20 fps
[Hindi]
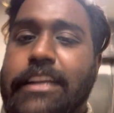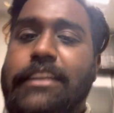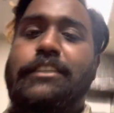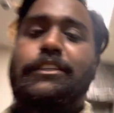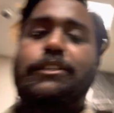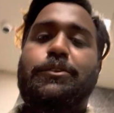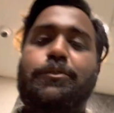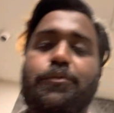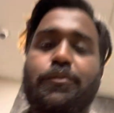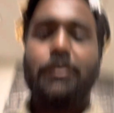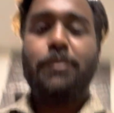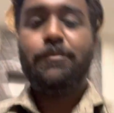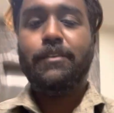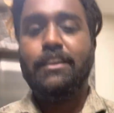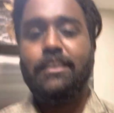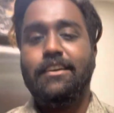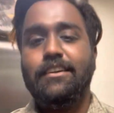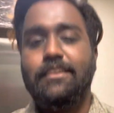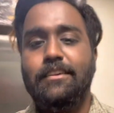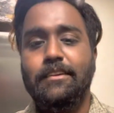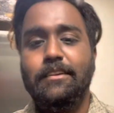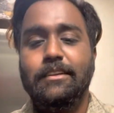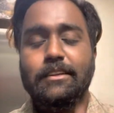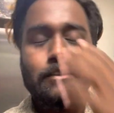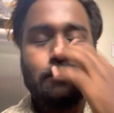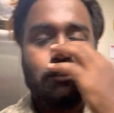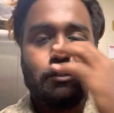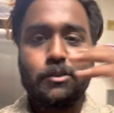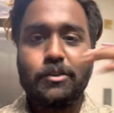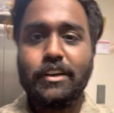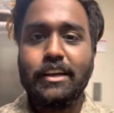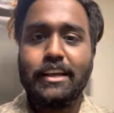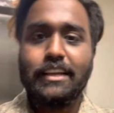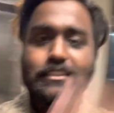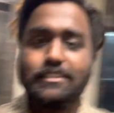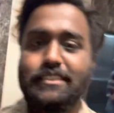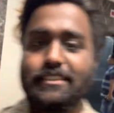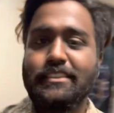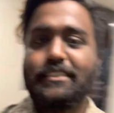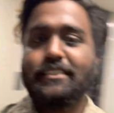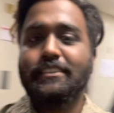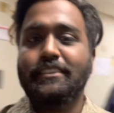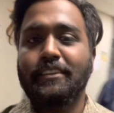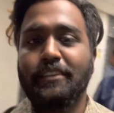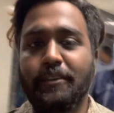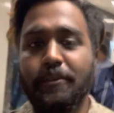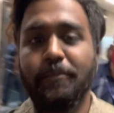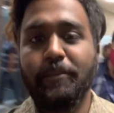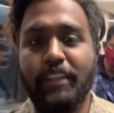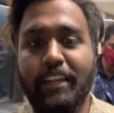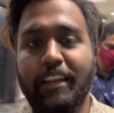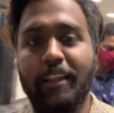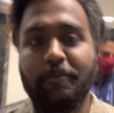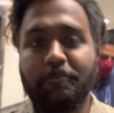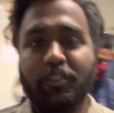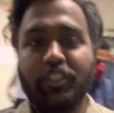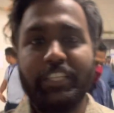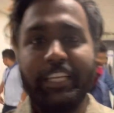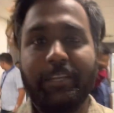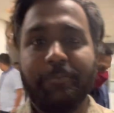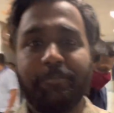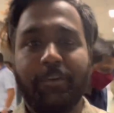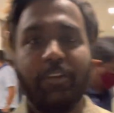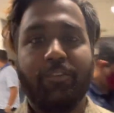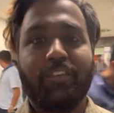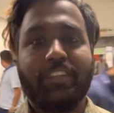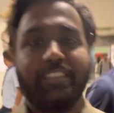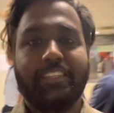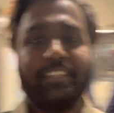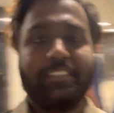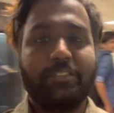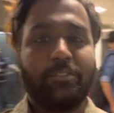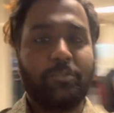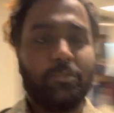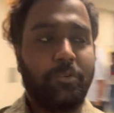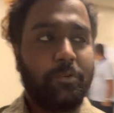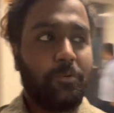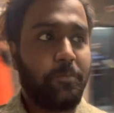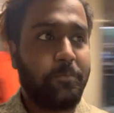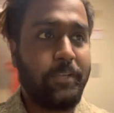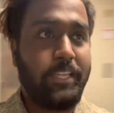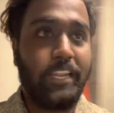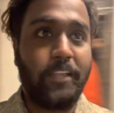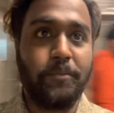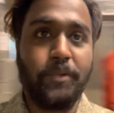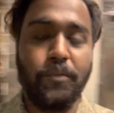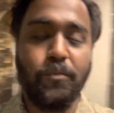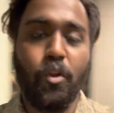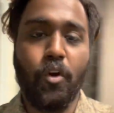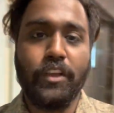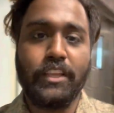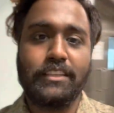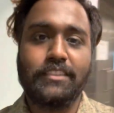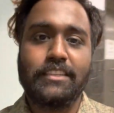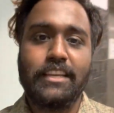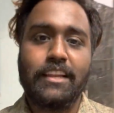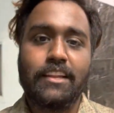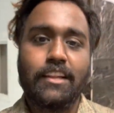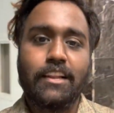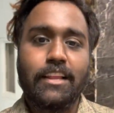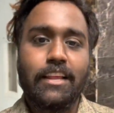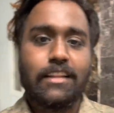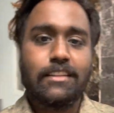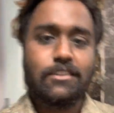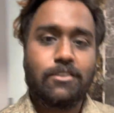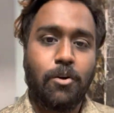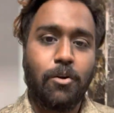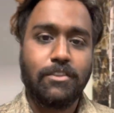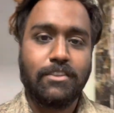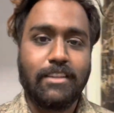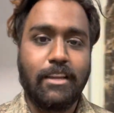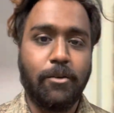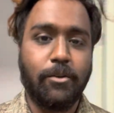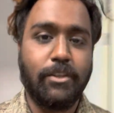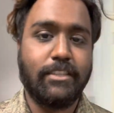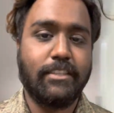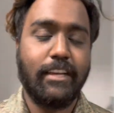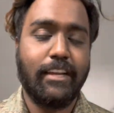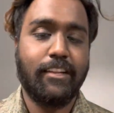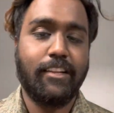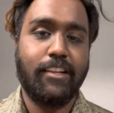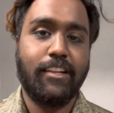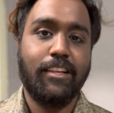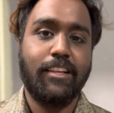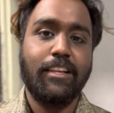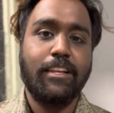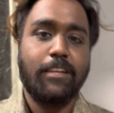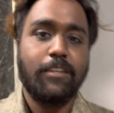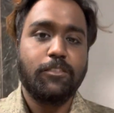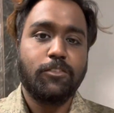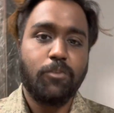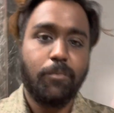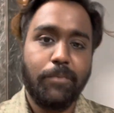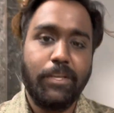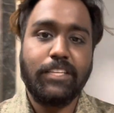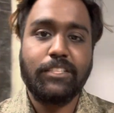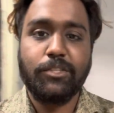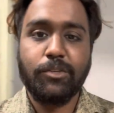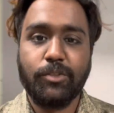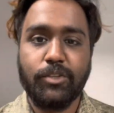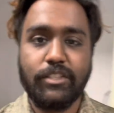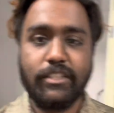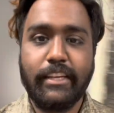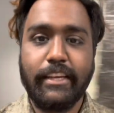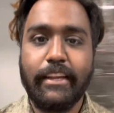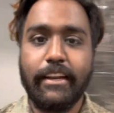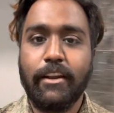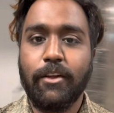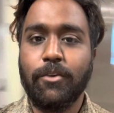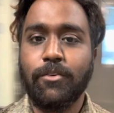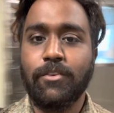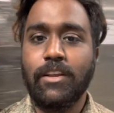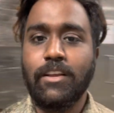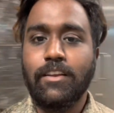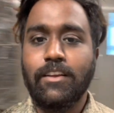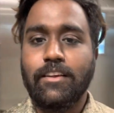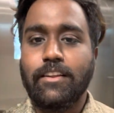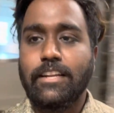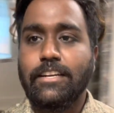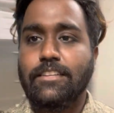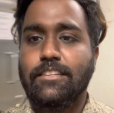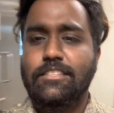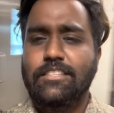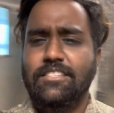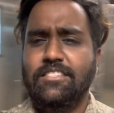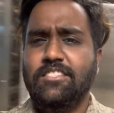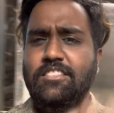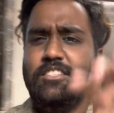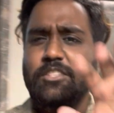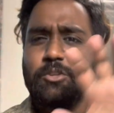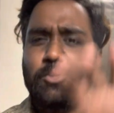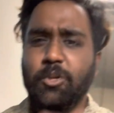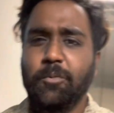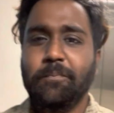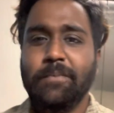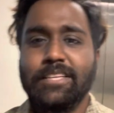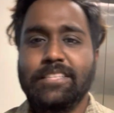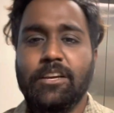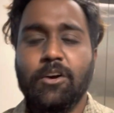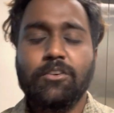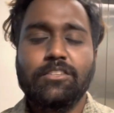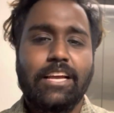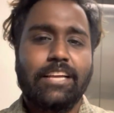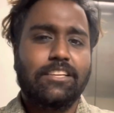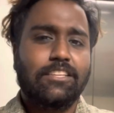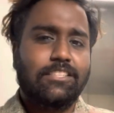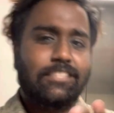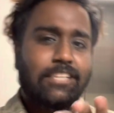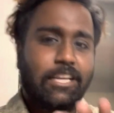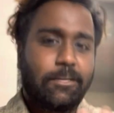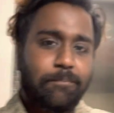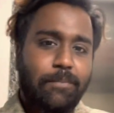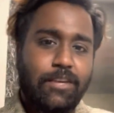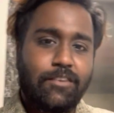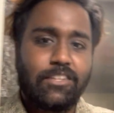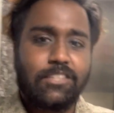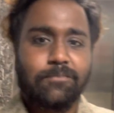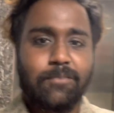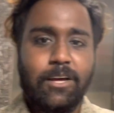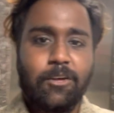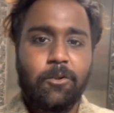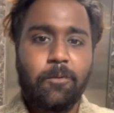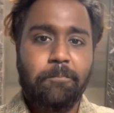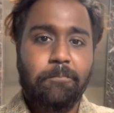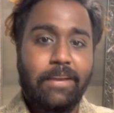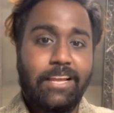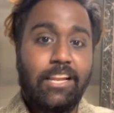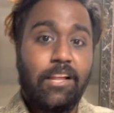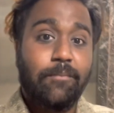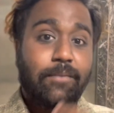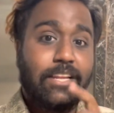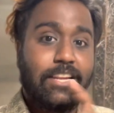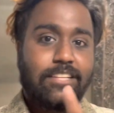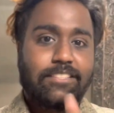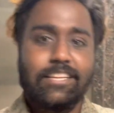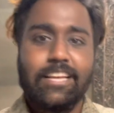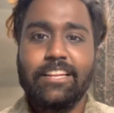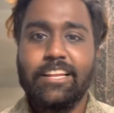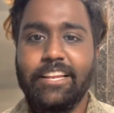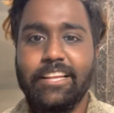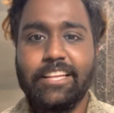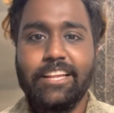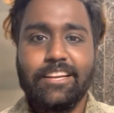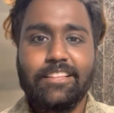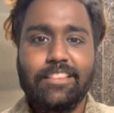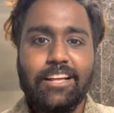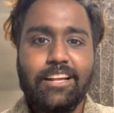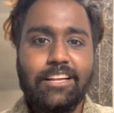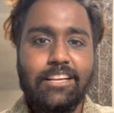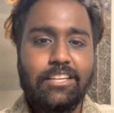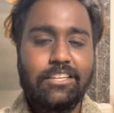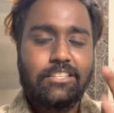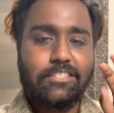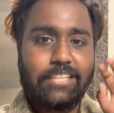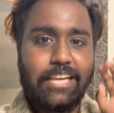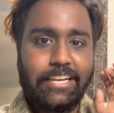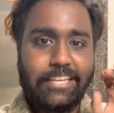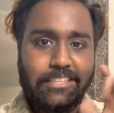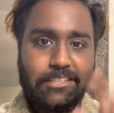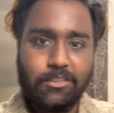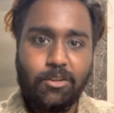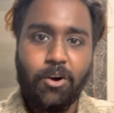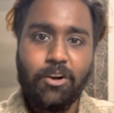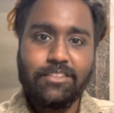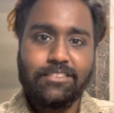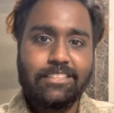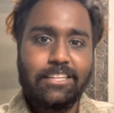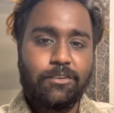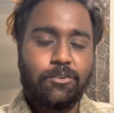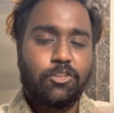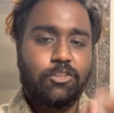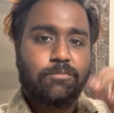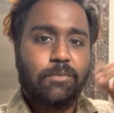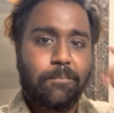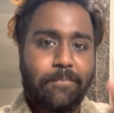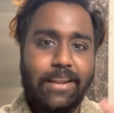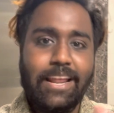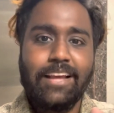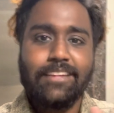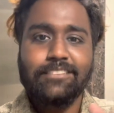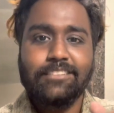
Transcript: कंटिन्यू फ्रॉम हियर सो गाइस मेरा नाम शेख परवेज है सो so, मेरा भी ब्लॉगिंग चैनल है एंड सॉन्ग्स का भी चैनल है सो मेक श्योर टू चेक इट आउट राइट जस्ट यूट्यूब पे जाओ जाके शेख परवेज मारो पहला मेरा चैनल ही गिरता जाके सॉन्ग्स देखो उसमें प्रैंक